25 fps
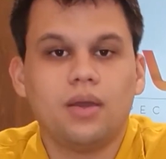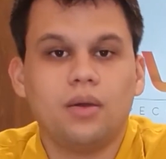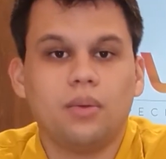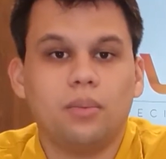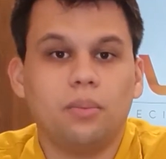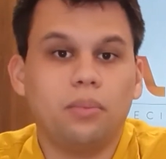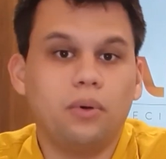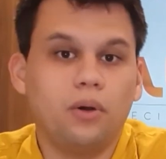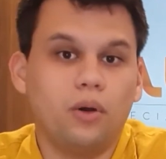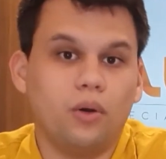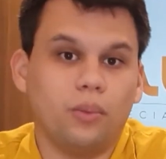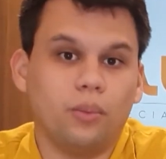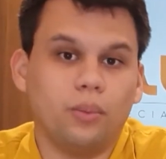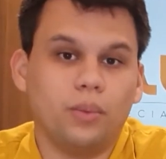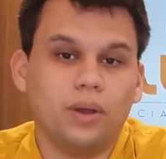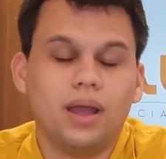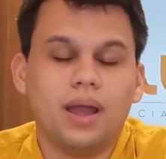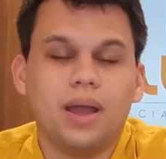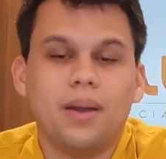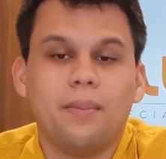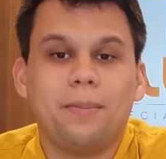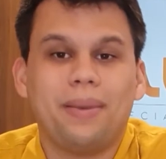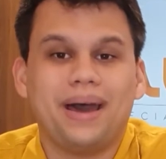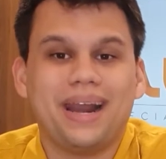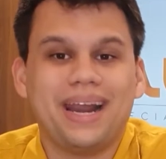Bom,
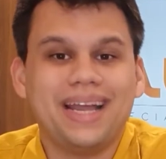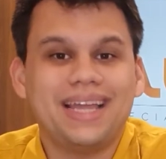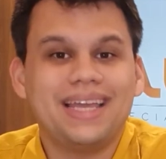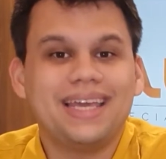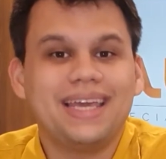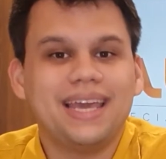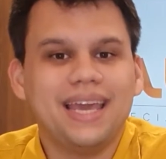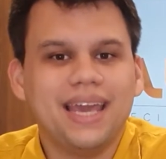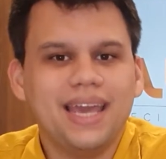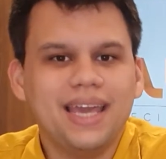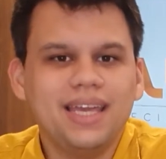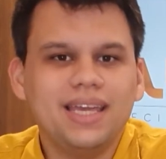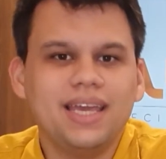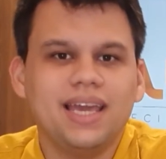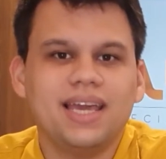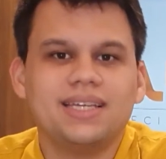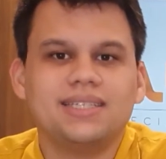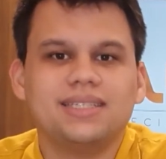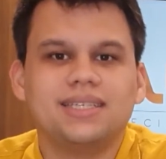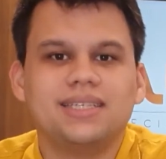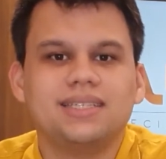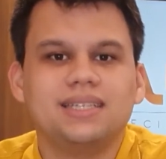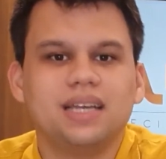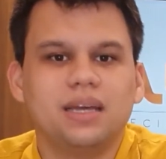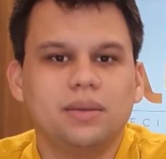para quem
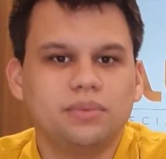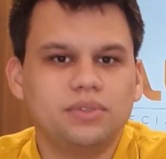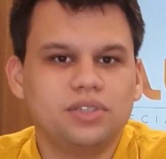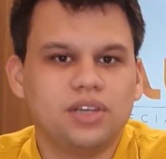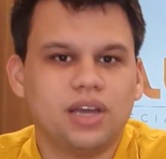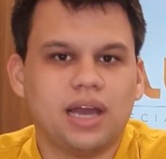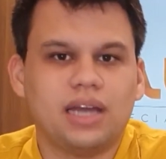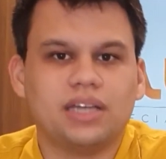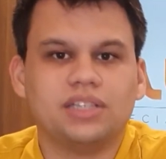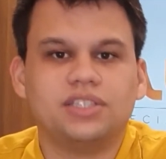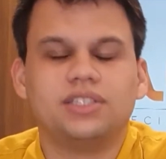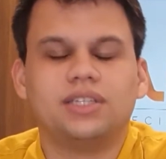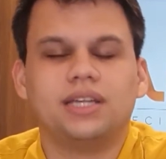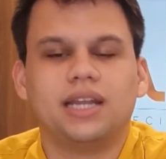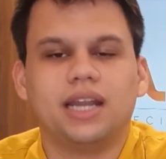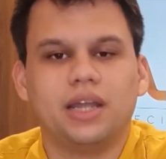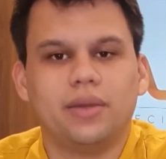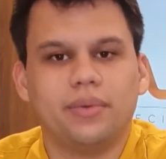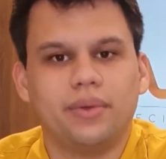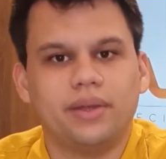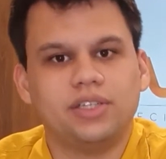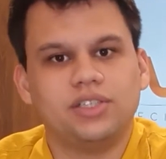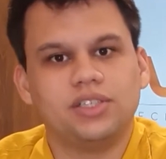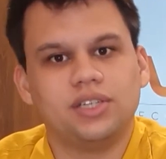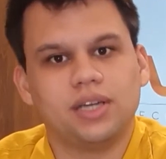esse exame de
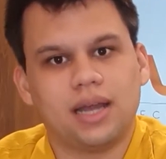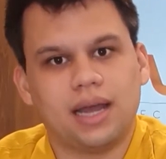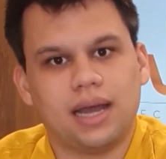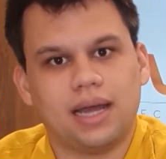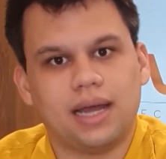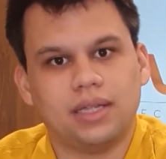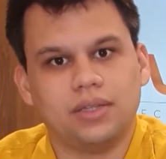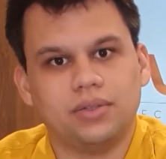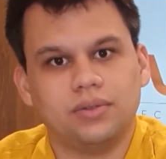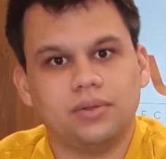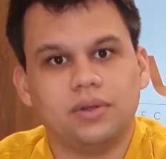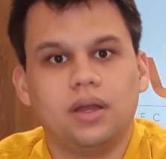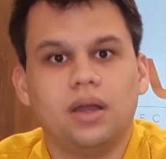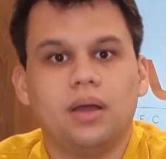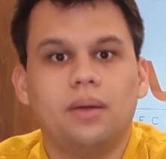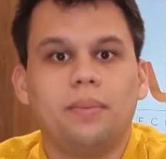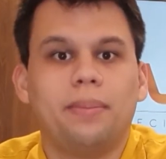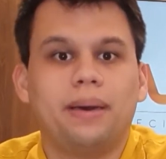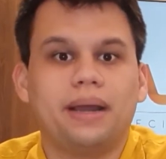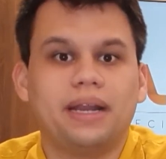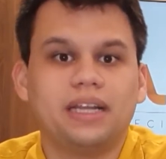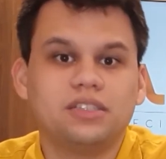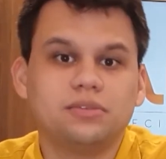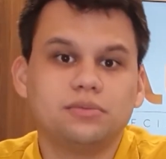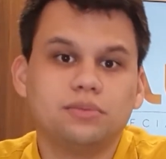rastreio é indicado?
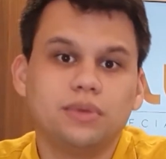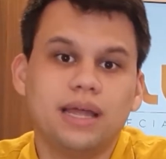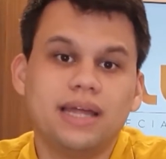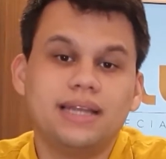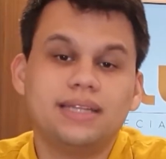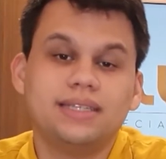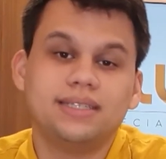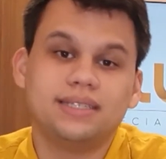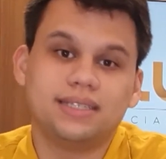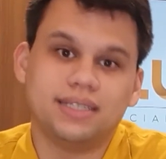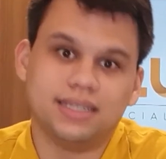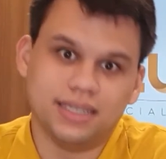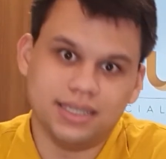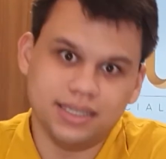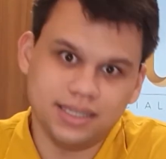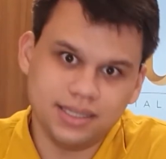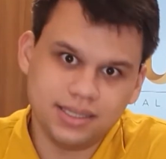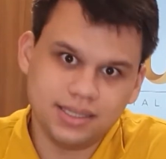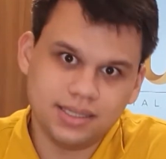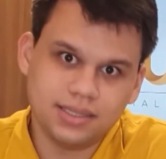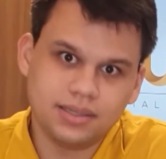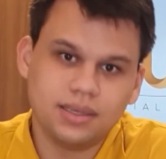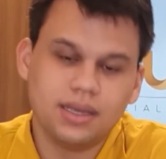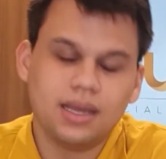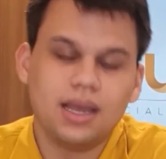Para as mulheres
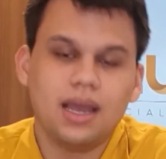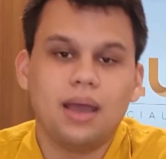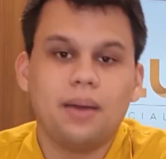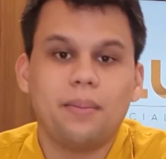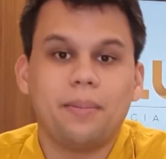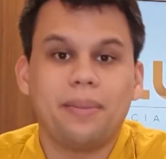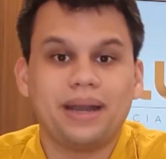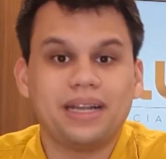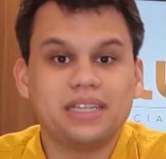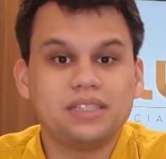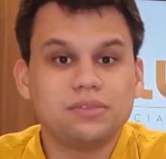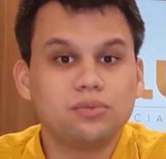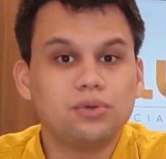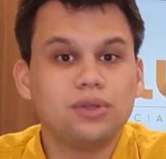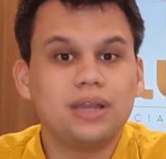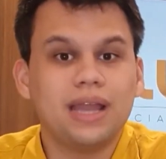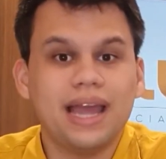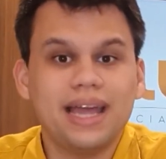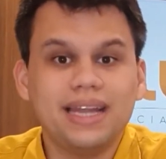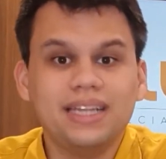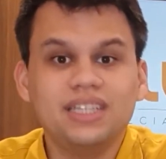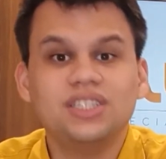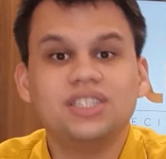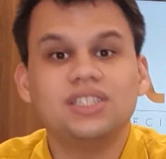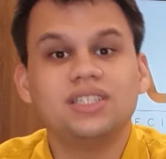cis, para as
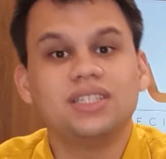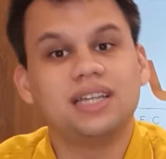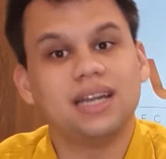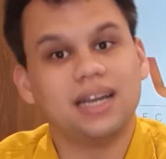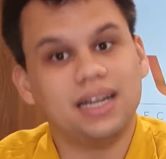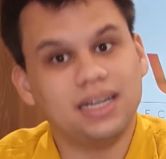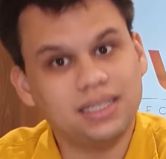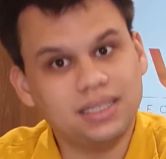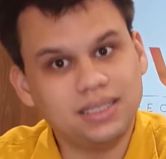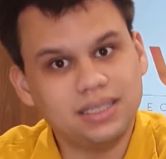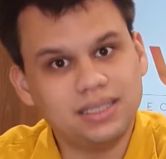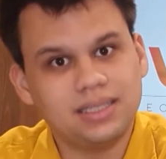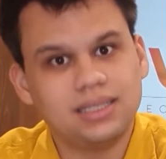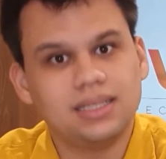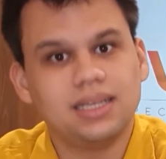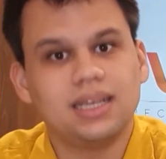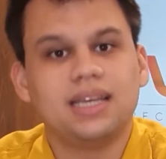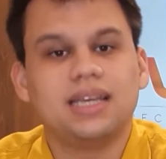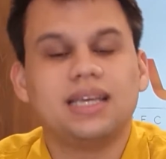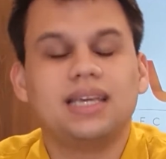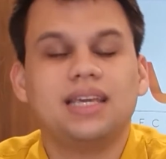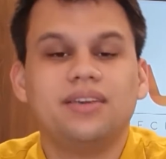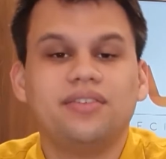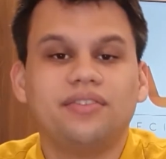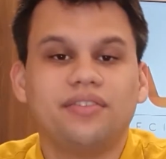mulheres trans
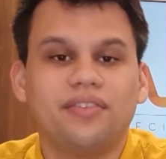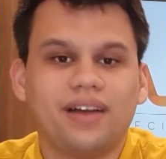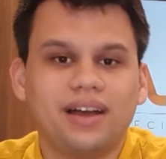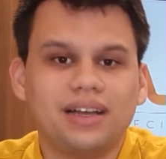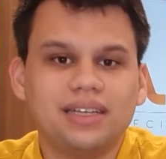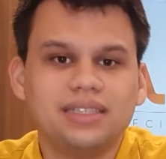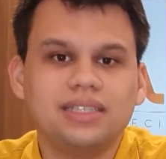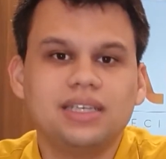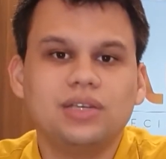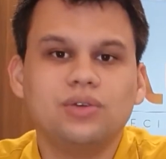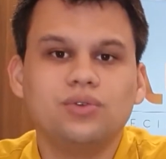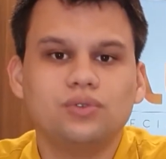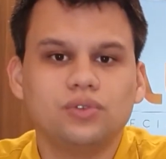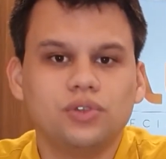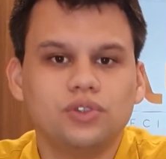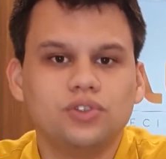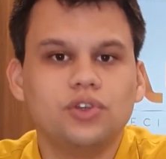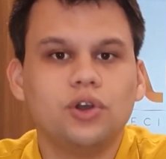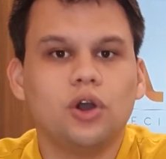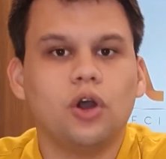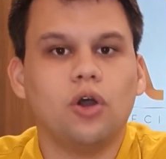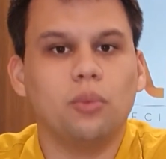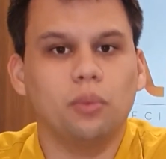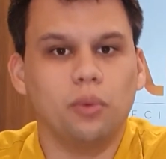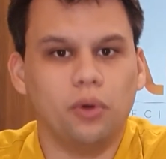que fazem uso de
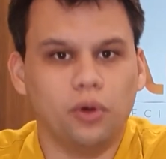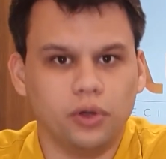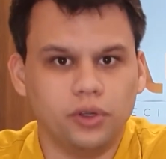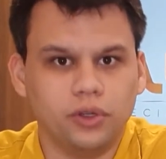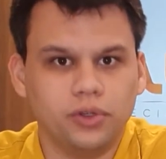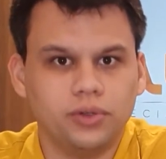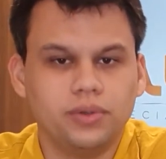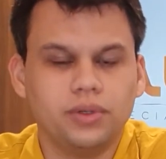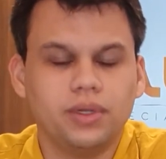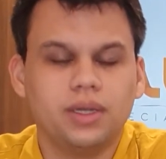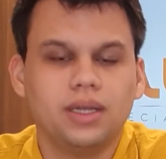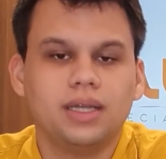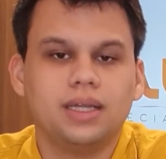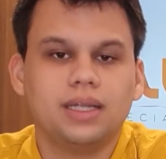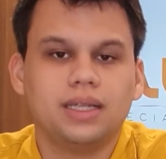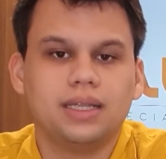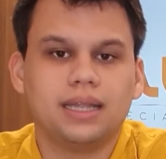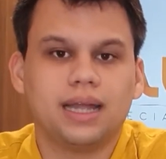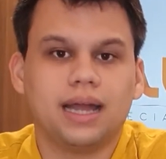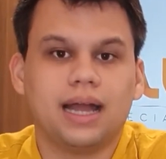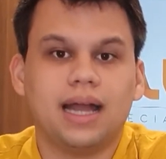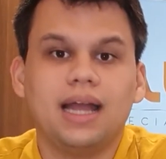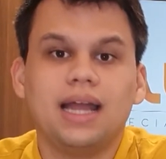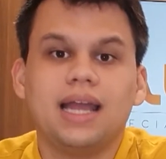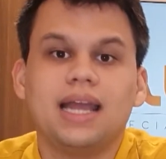hormônio,
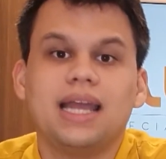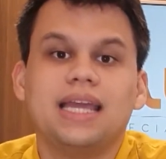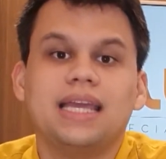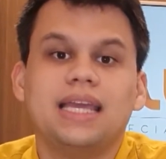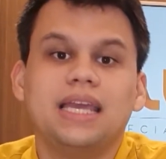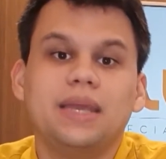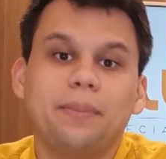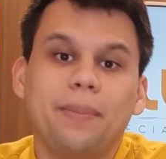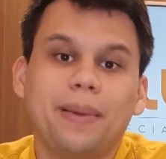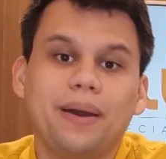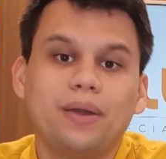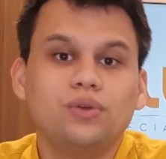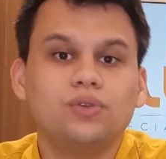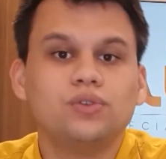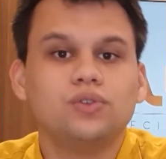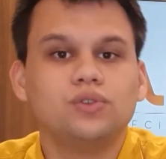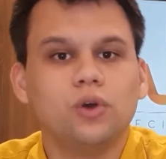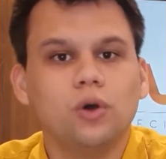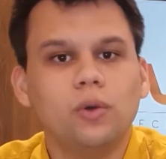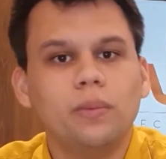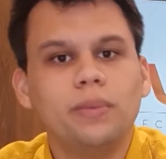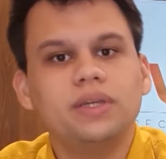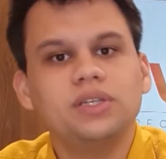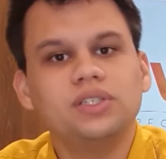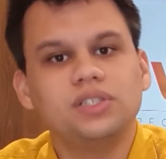tá? E para os
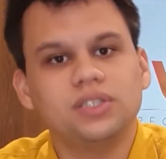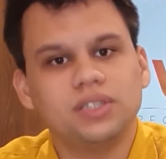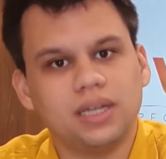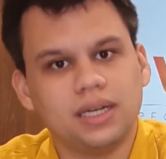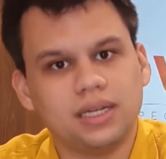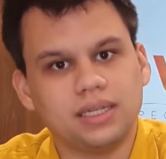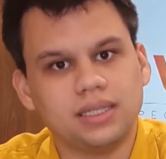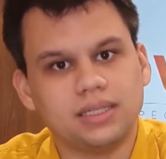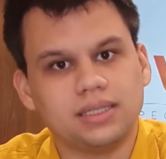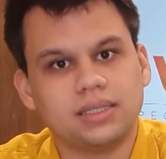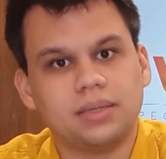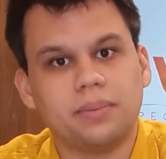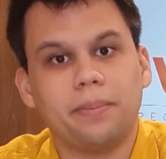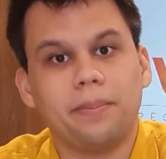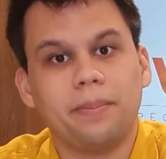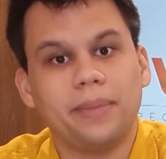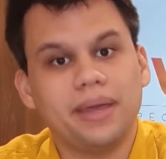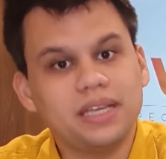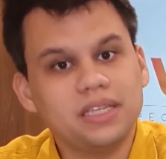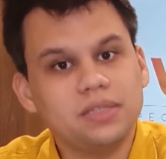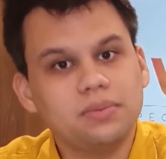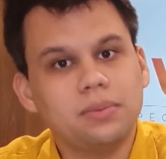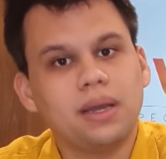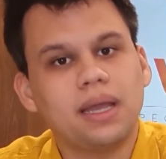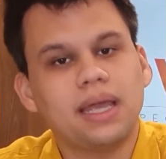homens trans,
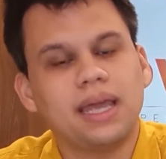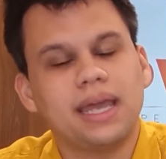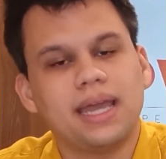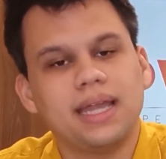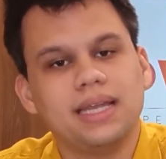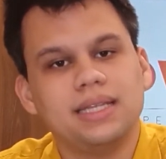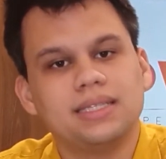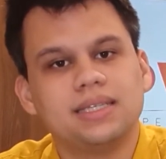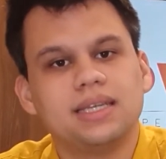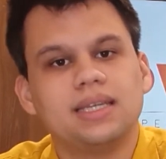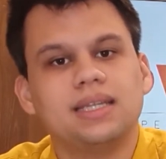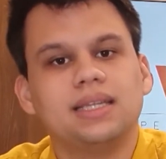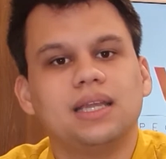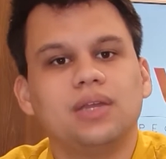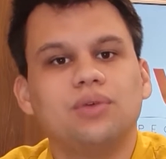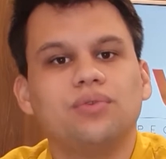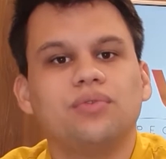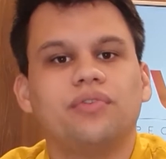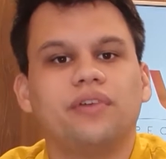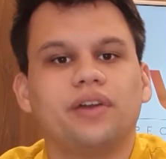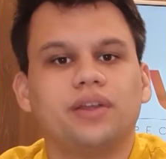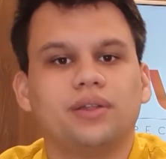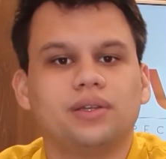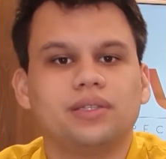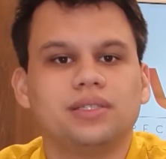mesmo aqueles que tenham
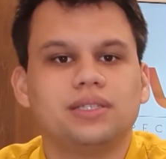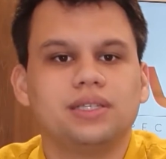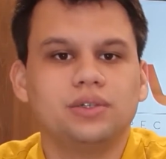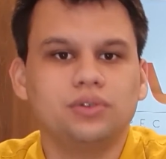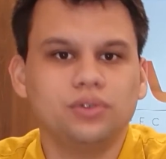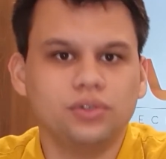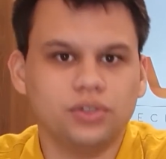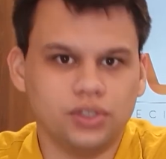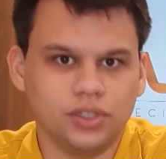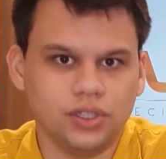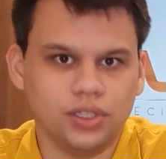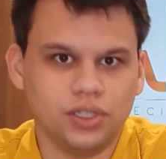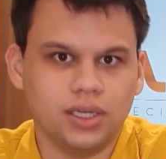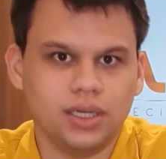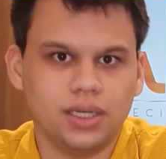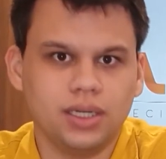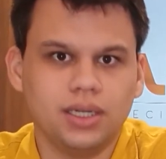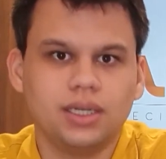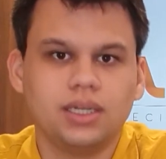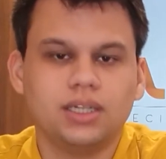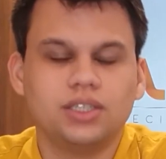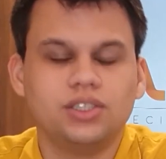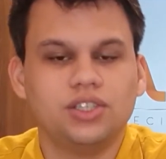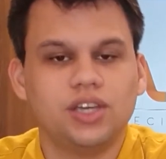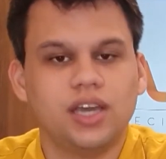feito a
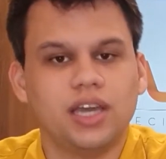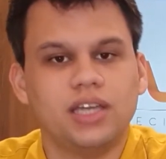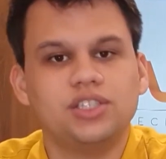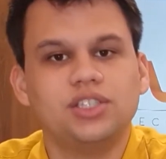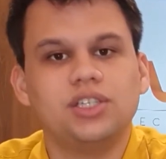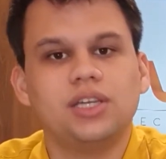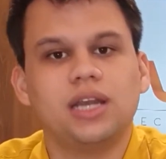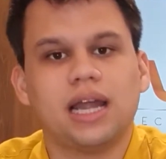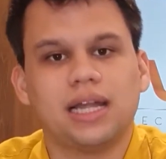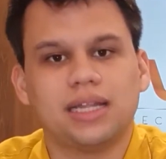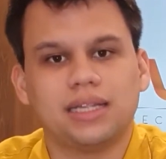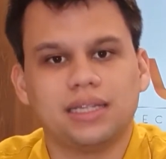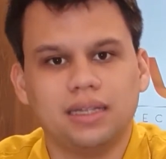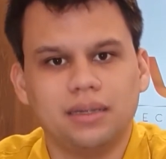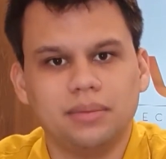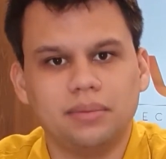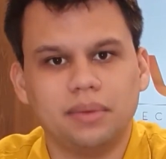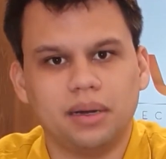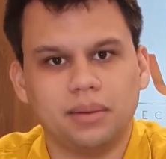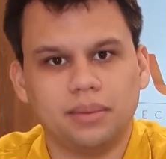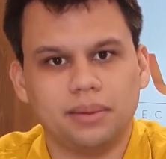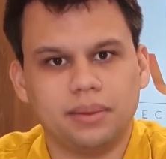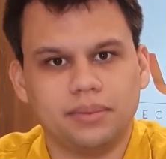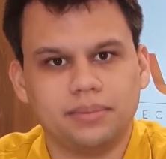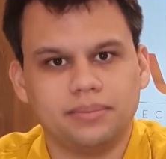cirurgia de retirada da
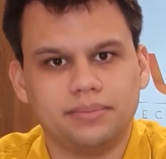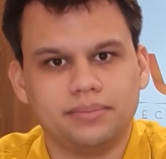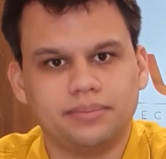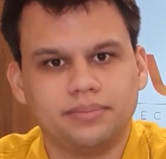mama.